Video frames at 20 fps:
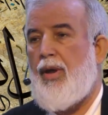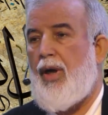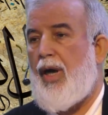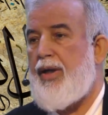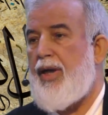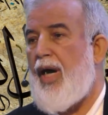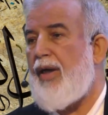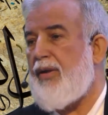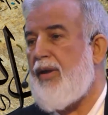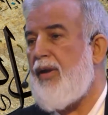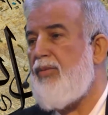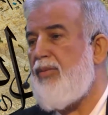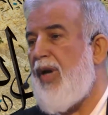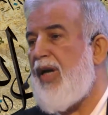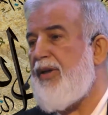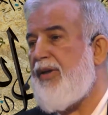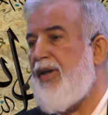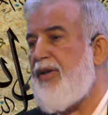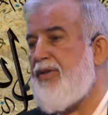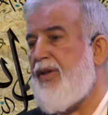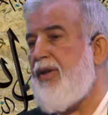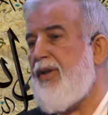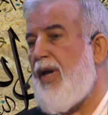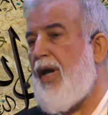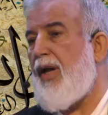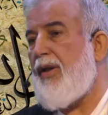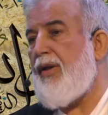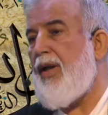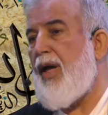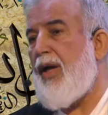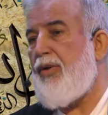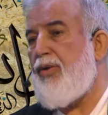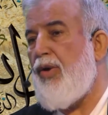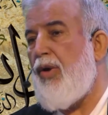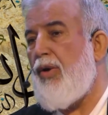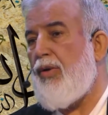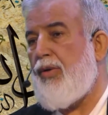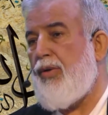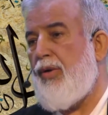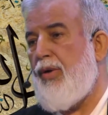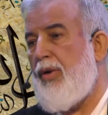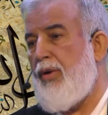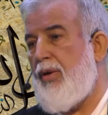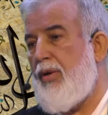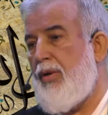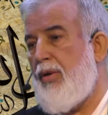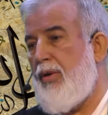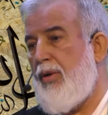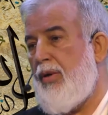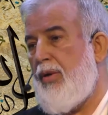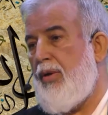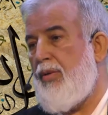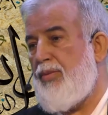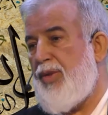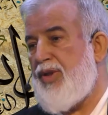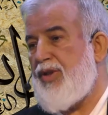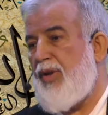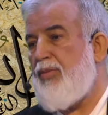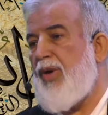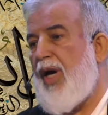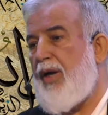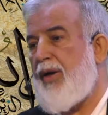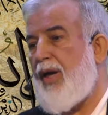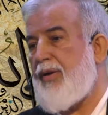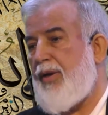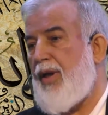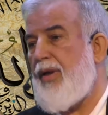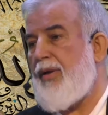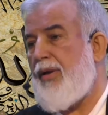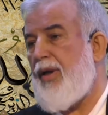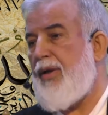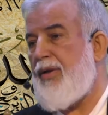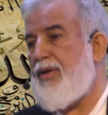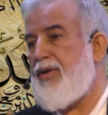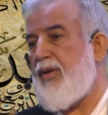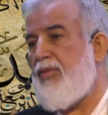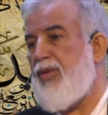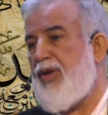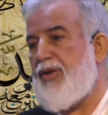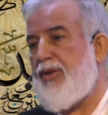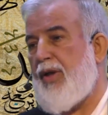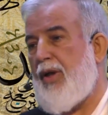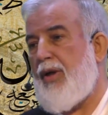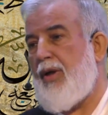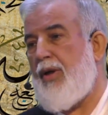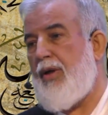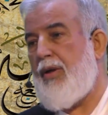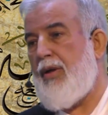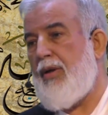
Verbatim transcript: Hayatın merkezinde Allah yok. Bizim hayat anlayışımızda.